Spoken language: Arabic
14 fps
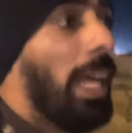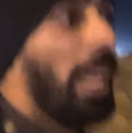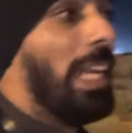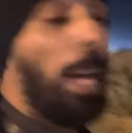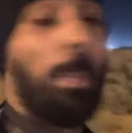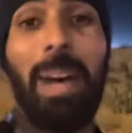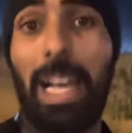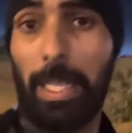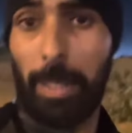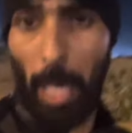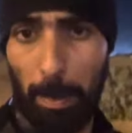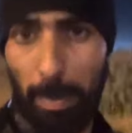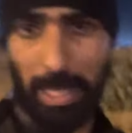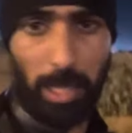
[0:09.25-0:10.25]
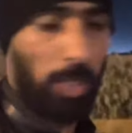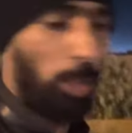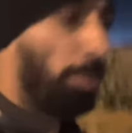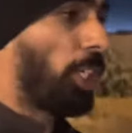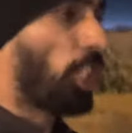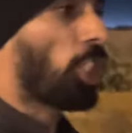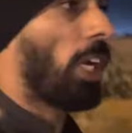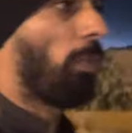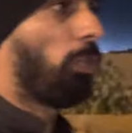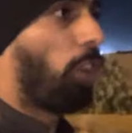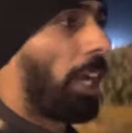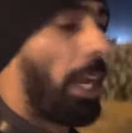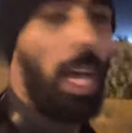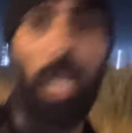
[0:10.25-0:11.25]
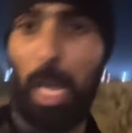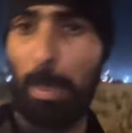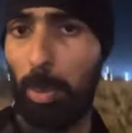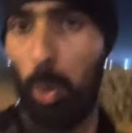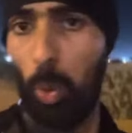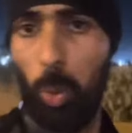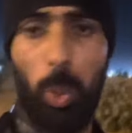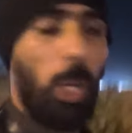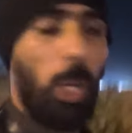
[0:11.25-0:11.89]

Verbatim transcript: لما اغتبطت بالشنفرة قبل